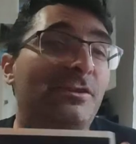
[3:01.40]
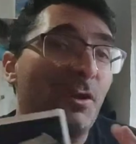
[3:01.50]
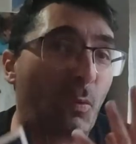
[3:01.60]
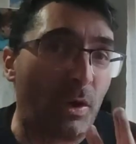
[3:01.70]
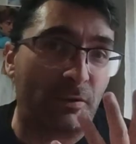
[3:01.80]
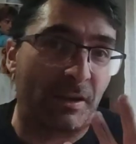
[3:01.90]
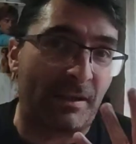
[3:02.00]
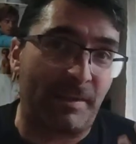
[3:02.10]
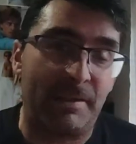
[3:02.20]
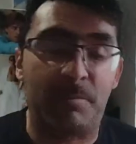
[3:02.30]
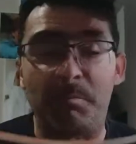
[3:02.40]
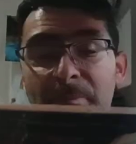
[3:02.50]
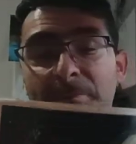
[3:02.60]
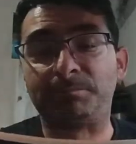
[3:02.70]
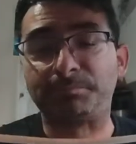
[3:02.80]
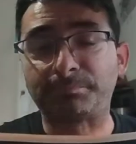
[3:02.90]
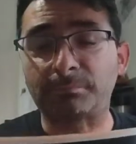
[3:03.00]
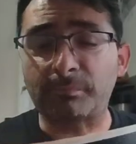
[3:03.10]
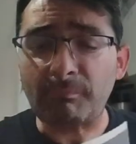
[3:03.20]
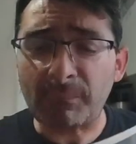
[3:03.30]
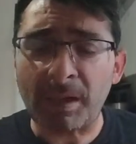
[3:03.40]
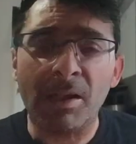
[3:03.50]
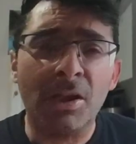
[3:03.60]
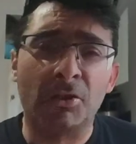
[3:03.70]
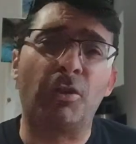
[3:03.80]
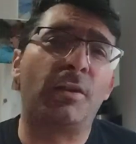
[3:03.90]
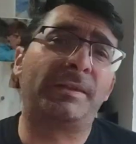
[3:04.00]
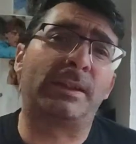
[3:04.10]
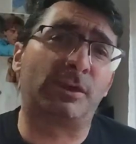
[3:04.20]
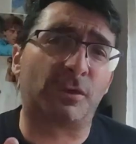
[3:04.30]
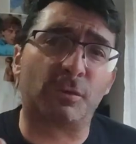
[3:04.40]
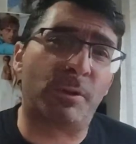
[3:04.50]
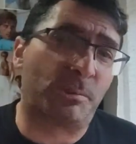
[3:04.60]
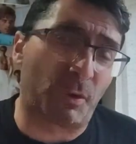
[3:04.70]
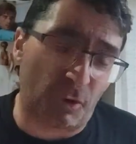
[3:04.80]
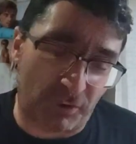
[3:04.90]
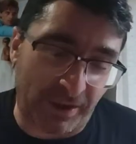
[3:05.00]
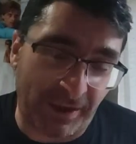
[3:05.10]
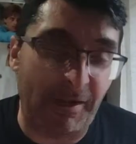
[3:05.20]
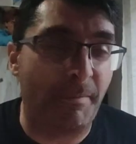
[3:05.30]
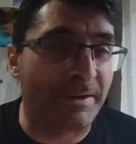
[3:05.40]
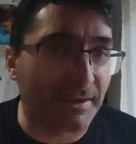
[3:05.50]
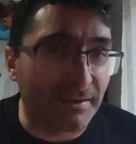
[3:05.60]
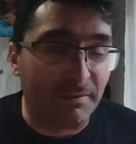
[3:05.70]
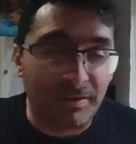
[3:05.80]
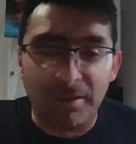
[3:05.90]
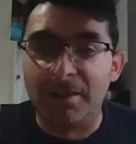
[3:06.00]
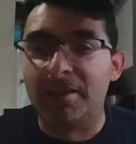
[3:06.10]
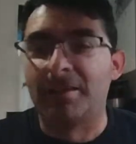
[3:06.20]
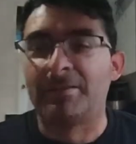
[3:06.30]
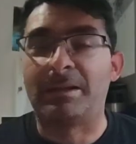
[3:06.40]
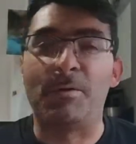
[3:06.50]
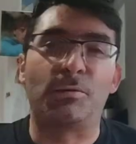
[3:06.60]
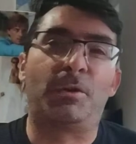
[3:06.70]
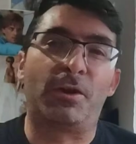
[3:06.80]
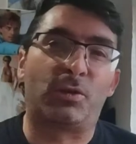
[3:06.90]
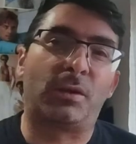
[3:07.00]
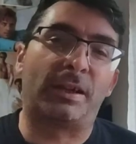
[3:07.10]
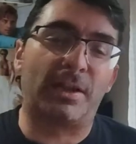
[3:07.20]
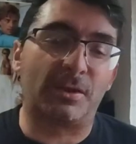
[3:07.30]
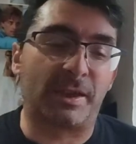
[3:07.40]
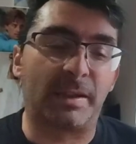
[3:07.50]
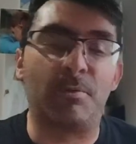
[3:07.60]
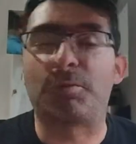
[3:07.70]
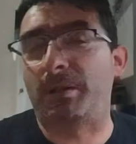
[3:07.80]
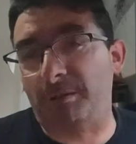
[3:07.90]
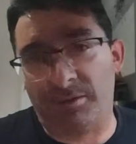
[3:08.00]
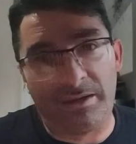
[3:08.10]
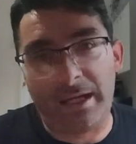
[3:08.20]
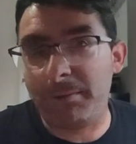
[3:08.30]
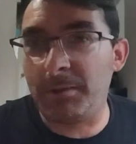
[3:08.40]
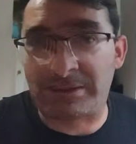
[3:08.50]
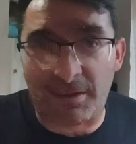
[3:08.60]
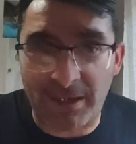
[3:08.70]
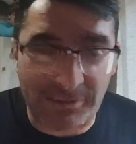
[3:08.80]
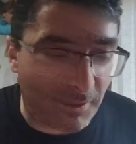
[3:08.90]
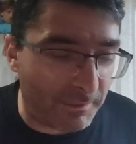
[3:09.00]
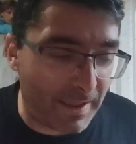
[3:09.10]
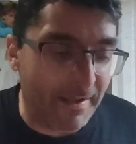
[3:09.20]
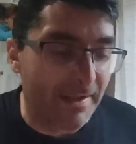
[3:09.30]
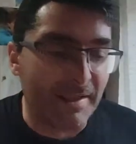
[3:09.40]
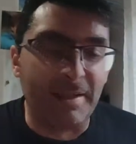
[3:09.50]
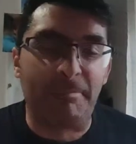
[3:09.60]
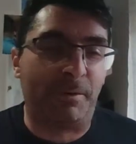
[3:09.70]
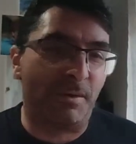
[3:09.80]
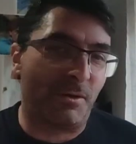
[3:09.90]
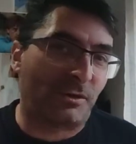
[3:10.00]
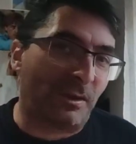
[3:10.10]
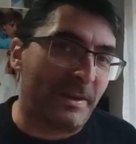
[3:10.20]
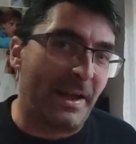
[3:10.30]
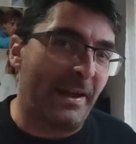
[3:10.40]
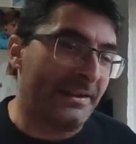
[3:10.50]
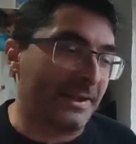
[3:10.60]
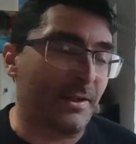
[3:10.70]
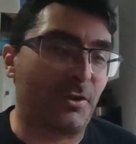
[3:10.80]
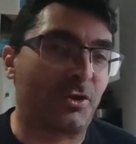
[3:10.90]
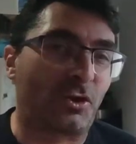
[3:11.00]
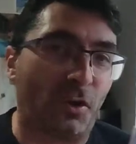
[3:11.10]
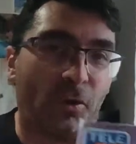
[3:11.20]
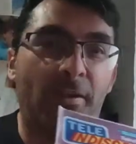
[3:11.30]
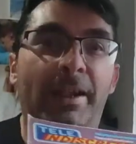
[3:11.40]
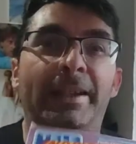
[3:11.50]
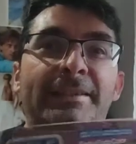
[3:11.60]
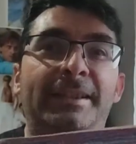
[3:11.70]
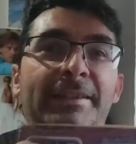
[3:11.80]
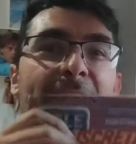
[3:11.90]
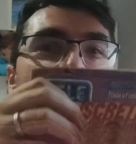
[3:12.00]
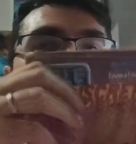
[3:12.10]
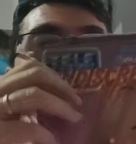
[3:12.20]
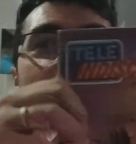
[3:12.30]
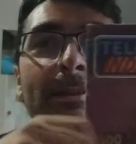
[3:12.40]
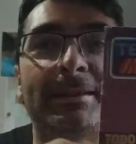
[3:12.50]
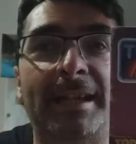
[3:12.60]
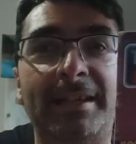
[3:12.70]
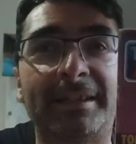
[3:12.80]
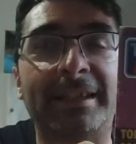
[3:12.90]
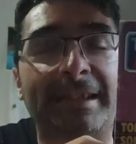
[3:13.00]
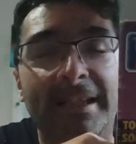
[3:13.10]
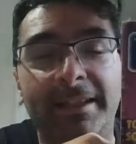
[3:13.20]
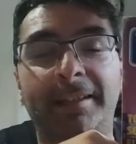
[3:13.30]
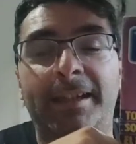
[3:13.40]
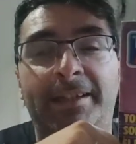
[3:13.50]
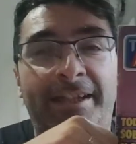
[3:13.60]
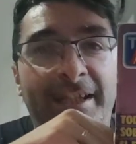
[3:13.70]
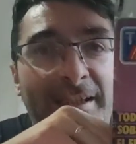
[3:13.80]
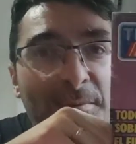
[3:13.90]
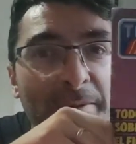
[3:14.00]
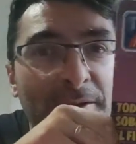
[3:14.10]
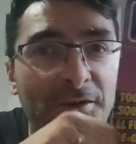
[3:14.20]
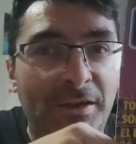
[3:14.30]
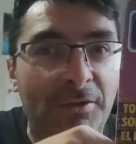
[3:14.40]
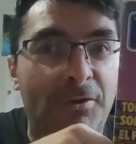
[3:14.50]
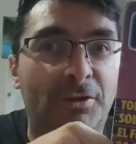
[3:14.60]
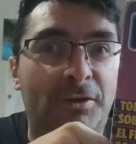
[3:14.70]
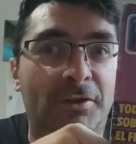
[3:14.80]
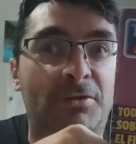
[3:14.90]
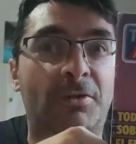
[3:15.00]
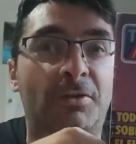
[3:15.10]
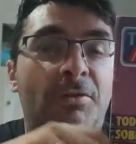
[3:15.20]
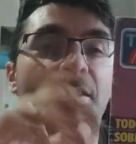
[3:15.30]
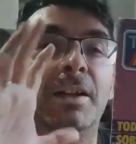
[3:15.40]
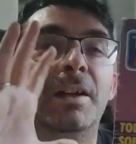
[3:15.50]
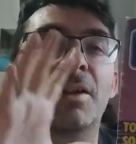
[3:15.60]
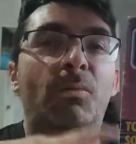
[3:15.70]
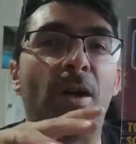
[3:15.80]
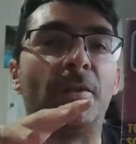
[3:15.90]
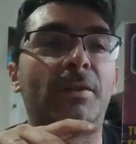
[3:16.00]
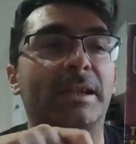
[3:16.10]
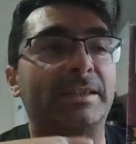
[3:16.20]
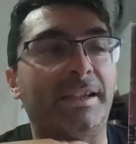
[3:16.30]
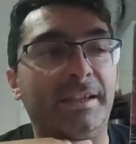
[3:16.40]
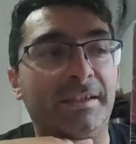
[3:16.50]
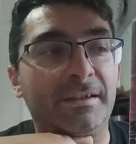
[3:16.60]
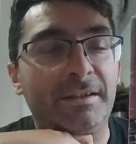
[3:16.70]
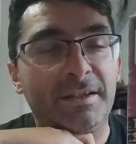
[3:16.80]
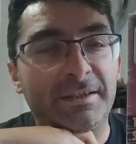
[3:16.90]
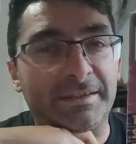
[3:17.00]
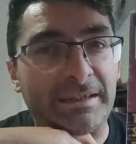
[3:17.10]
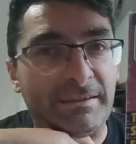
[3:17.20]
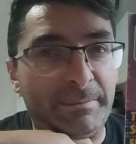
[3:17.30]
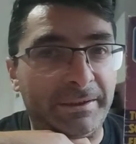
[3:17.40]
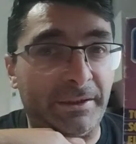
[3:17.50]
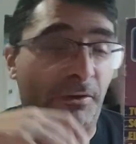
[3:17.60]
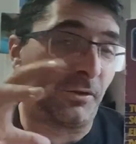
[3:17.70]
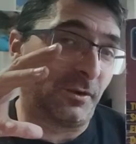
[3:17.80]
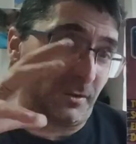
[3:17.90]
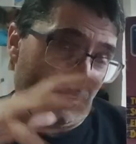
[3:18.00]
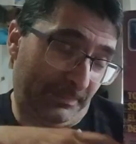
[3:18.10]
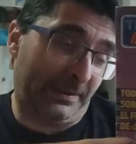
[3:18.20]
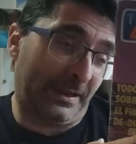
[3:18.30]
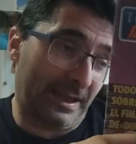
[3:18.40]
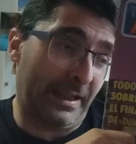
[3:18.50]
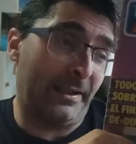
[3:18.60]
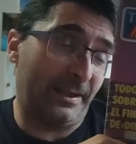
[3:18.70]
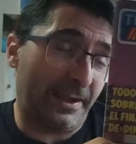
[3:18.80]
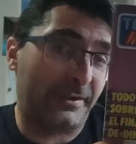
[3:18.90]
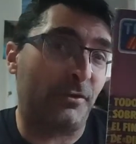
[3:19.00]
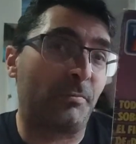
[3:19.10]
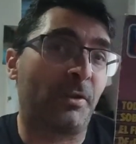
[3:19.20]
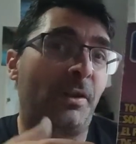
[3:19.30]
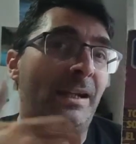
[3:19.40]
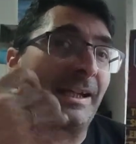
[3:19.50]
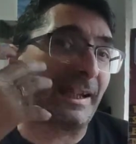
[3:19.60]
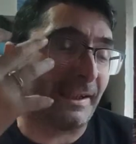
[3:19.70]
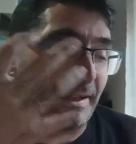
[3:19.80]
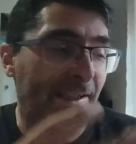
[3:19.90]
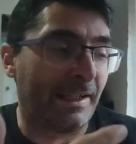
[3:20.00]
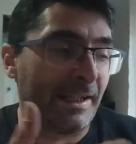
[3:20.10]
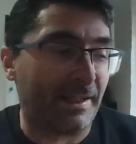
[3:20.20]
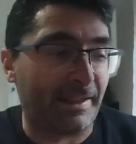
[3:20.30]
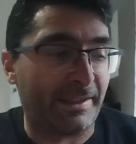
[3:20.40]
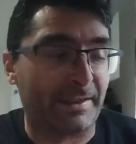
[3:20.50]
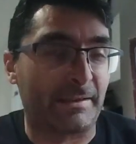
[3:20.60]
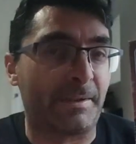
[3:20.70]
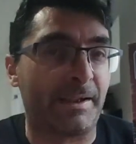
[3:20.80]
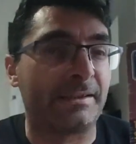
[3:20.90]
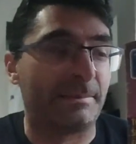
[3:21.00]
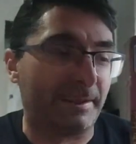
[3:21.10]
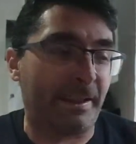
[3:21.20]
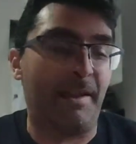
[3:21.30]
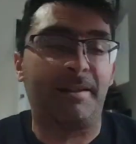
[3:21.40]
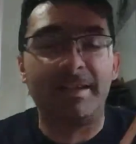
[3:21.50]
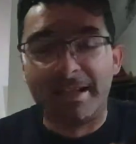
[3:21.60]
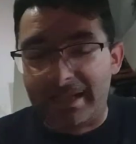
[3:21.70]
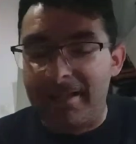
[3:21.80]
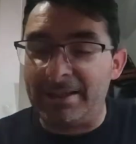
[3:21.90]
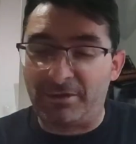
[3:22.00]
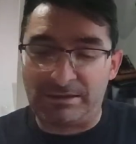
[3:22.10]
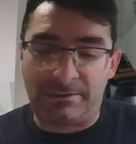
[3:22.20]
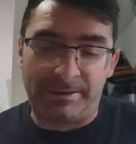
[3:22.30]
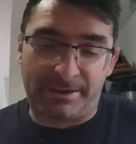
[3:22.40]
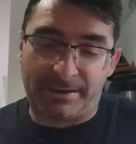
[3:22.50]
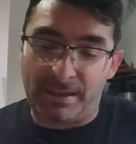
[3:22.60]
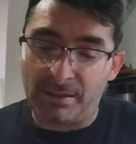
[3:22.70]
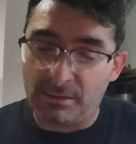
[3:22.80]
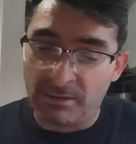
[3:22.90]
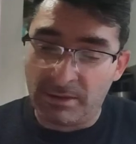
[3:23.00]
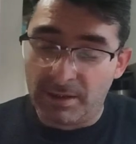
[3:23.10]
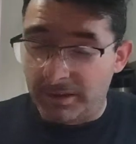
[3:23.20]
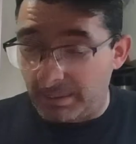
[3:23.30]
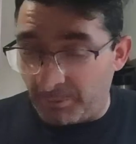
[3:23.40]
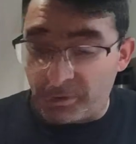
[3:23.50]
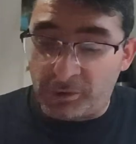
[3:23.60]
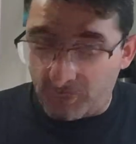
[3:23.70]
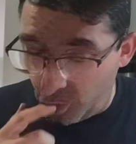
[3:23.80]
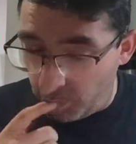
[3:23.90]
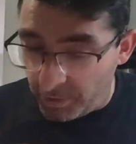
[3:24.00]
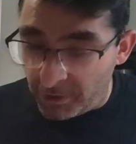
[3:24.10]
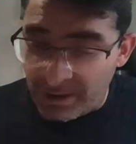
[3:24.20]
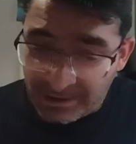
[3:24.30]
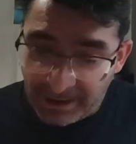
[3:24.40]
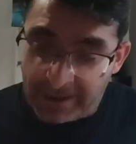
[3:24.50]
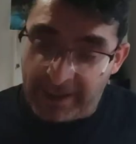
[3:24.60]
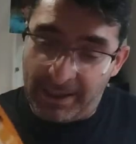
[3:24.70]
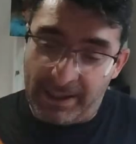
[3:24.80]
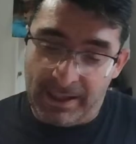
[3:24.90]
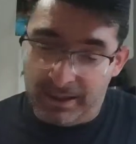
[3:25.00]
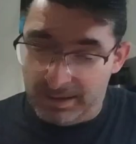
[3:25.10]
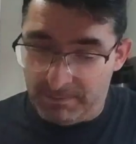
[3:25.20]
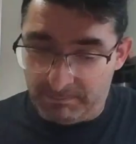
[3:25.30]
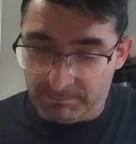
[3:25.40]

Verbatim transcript: solo cuatro nada más. Solo nos faltan cuatro números por conseguir. A ver si tenemos un poco de suerte, las conseguimos. Pero bueno, ahora mismo hasta ahora todavía podemos todavía enseñaros todo. a Esta esa revista de Teledigita que en aquel momento salió en los kioscos cuando la serie se estaba emitiendo. Cuando, esta es la, de este número en la que esa semana se emitía la ley de contrabandista. Que por cierto, un número en el que. Eh,